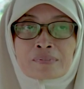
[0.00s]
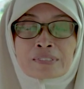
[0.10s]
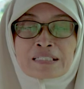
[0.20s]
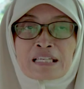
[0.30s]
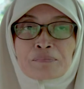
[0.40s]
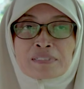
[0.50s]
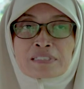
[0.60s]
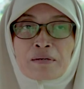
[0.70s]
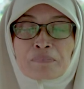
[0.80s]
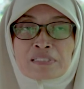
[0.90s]
kita
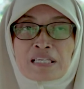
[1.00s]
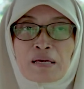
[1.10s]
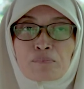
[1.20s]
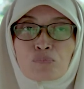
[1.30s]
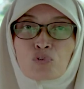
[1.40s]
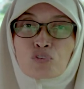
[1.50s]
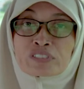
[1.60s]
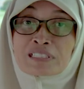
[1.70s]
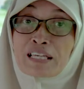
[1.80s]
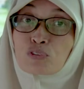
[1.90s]
bisa
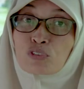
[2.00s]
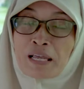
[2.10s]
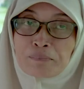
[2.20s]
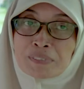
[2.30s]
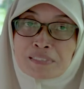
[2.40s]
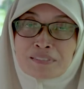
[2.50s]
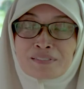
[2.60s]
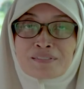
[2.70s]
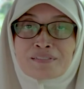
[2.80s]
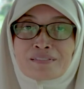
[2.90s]
menyambung silaturahmi
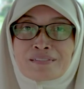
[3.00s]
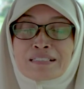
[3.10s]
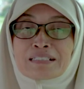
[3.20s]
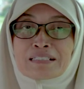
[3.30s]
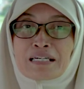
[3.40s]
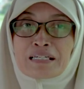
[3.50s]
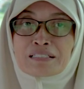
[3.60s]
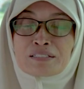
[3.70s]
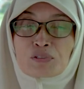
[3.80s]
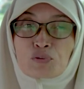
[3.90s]

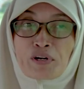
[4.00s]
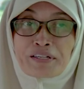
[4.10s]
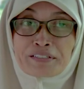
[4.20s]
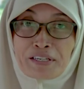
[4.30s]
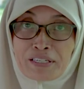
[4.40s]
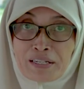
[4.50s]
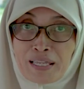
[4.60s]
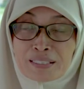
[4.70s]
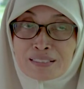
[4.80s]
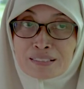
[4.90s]
dengan keluarga yang
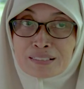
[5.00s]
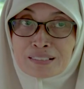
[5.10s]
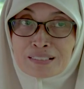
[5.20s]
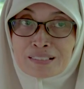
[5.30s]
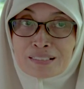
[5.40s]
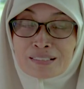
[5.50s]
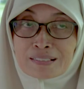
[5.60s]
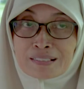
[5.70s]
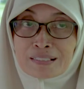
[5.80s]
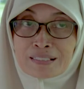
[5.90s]
lain.
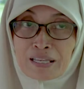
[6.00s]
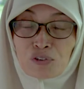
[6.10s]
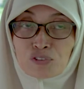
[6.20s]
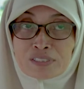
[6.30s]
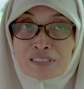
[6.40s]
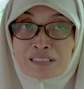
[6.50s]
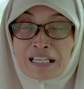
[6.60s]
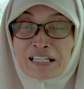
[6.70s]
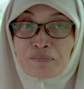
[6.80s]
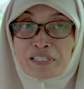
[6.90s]
Nah, kondisi
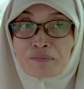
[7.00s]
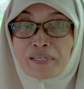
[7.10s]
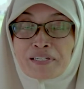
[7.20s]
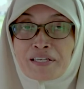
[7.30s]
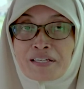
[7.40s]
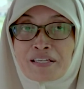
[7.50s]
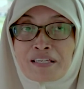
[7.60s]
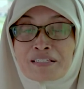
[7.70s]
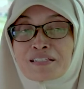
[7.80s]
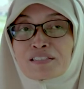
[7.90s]
sekarang bagaimana?
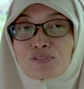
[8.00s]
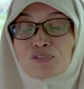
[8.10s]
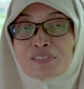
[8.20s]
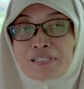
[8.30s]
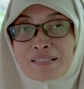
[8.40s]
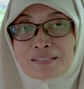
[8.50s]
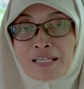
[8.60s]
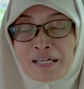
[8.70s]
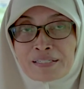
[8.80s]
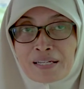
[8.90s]
Nah, tentu dengan
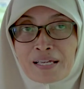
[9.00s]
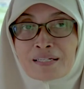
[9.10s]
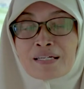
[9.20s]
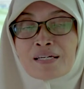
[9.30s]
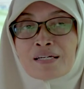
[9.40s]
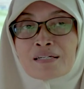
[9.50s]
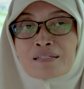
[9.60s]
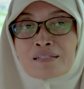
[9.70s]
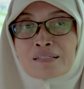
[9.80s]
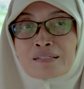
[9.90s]
cara
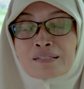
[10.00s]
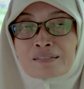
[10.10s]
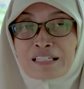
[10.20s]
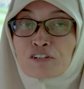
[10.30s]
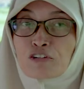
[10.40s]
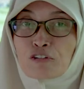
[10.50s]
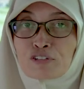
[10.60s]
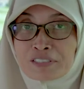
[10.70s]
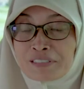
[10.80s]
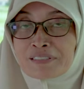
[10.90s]
Eh,
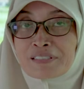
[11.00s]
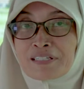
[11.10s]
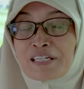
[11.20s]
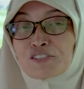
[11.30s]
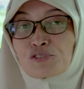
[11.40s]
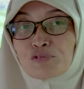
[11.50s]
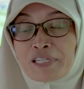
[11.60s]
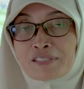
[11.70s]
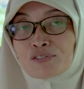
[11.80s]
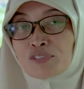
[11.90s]
teknologi ya yang
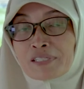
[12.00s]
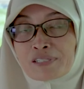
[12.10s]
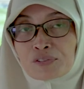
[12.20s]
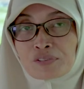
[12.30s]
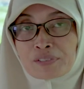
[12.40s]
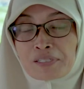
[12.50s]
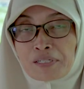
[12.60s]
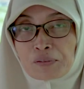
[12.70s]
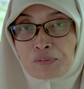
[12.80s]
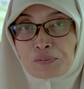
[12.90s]
sudah
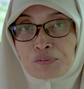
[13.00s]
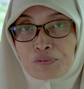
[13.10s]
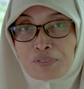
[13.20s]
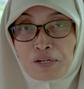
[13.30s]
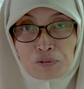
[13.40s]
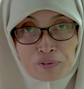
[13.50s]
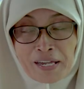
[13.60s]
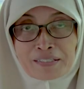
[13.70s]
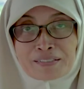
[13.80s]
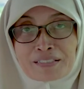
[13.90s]
saudara-saudaraku
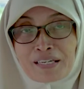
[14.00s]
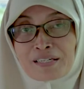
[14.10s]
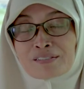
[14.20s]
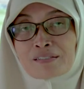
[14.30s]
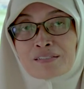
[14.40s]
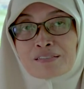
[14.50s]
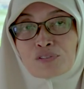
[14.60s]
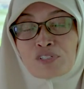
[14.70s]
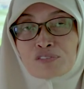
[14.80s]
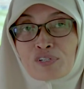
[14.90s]
lakukan ya eh,
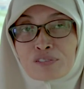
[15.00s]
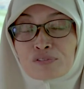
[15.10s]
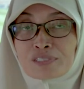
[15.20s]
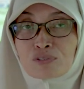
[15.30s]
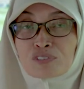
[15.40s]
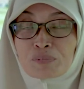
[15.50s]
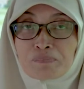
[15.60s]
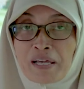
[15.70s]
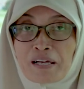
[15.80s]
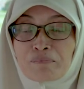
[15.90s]
saudara-saudaraku tentu lebih
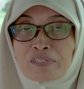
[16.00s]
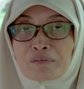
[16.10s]
paham